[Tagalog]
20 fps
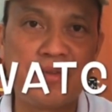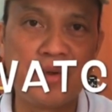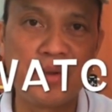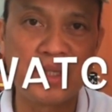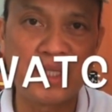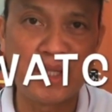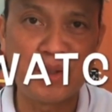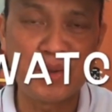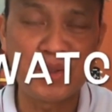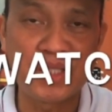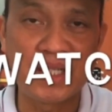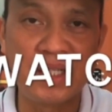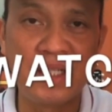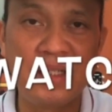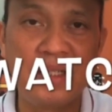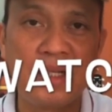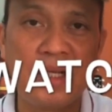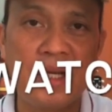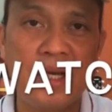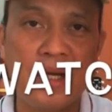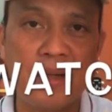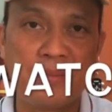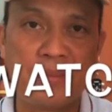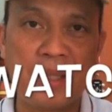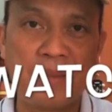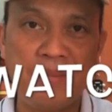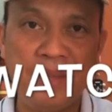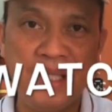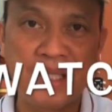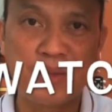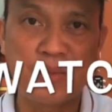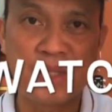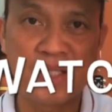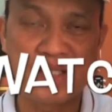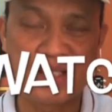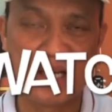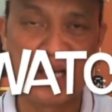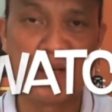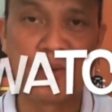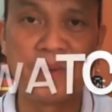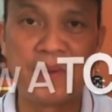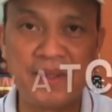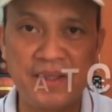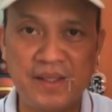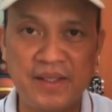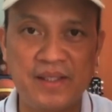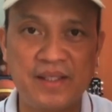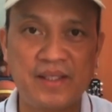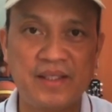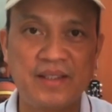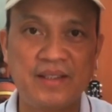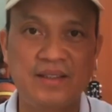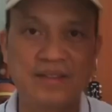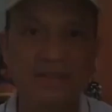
4,000 public watch hours.